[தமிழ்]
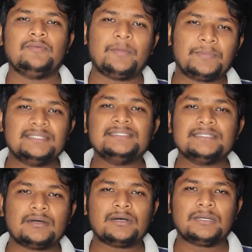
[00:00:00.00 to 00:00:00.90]

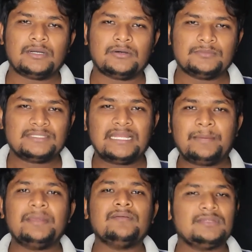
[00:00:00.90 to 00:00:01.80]
வெப்பன்ஸு ஆர்ம்ஸ்
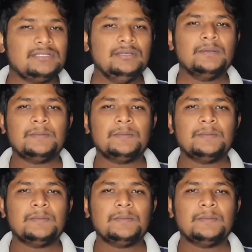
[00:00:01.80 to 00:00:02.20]
எல்லாமே வந்து